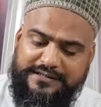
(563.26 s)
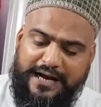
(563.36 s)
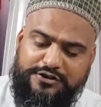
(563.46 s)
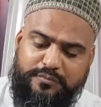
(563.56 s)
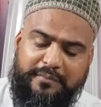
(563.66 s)

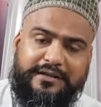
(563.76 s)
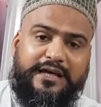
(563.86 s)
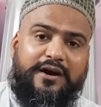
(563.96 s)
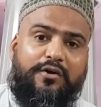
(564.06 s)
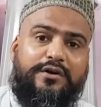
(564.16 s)
पचास रुपए में
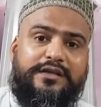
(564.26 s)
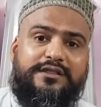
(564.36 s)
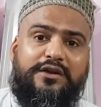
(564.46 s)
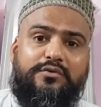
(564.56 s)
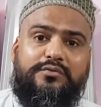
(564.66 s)
दे रहा हूँ और
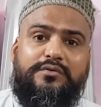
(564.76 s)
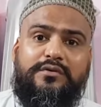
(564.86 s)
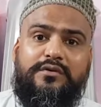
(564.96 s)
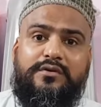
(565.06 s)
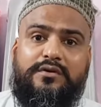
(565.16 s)
कितने लूँ
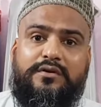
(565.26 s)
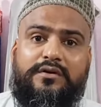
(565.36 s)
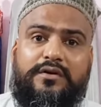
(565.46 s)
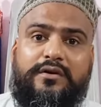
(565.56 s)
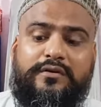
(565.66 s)
सही
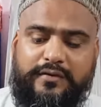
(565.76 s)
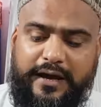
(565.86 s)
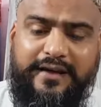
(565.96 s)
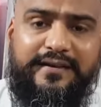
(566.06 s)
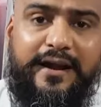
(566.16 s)
है
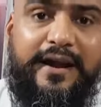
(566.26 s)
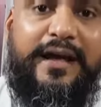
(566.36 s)
सही है सर